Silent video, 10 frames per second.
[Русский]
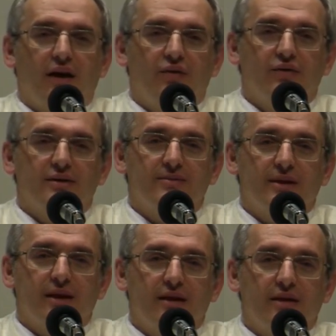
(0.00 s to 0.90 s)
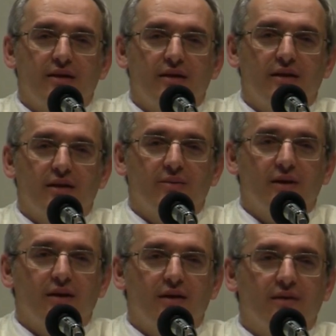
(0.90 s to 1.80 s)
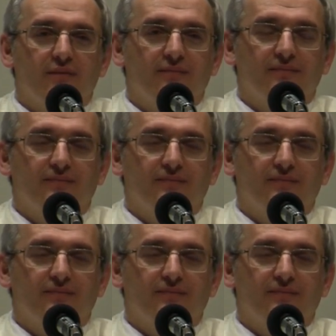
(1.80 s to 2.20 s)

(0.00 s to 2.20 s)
А он смотрел на меня